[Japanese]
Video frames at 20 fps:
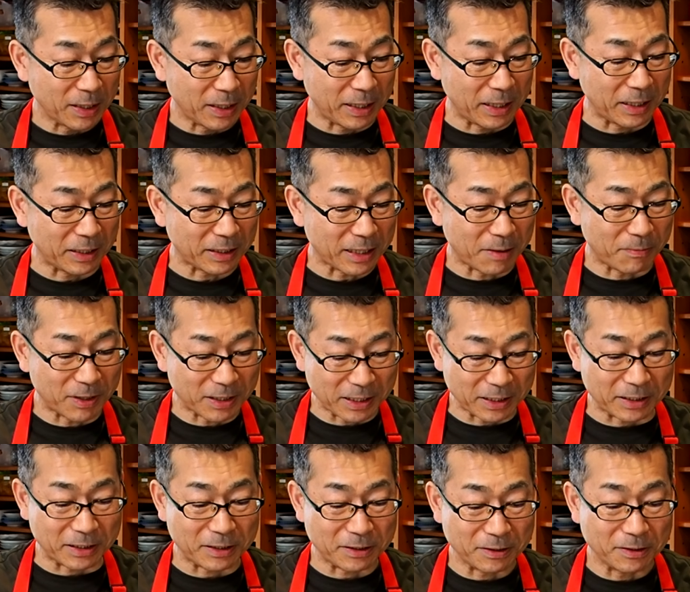え玉ねぎ
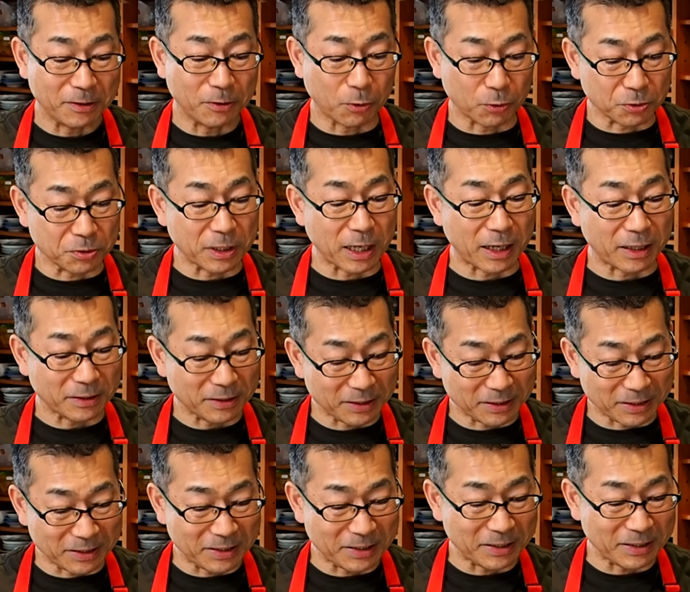オクラ
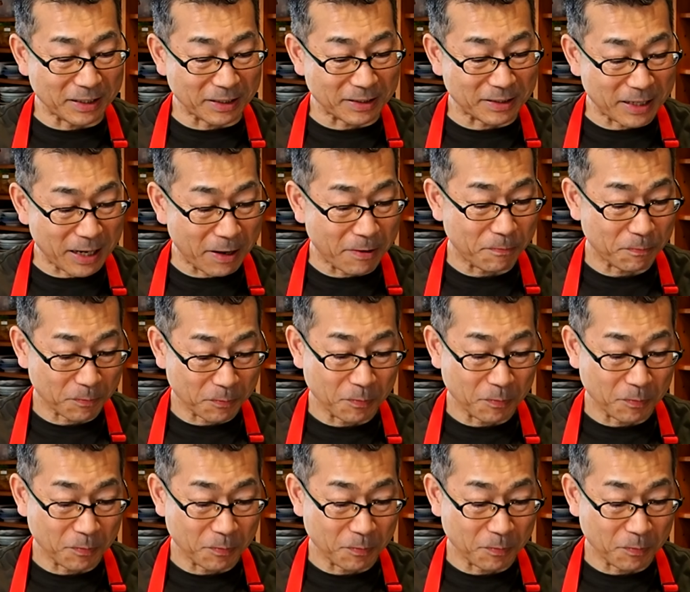人参ですね